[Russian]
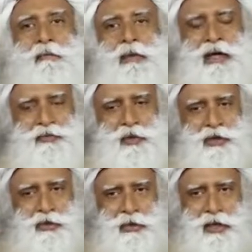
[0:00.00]
Но когда
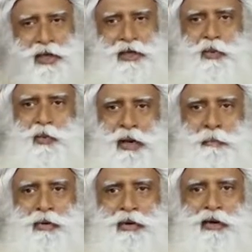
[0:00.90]
вы создаете
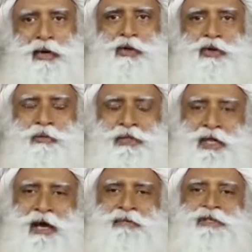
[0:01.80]
паутину,
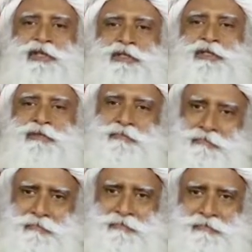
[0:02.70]
у
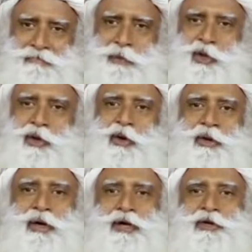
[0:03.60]
вас должен быть при себе
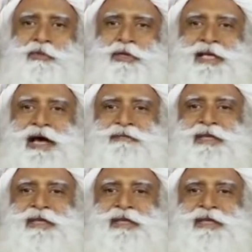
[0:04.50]
какой-нибудь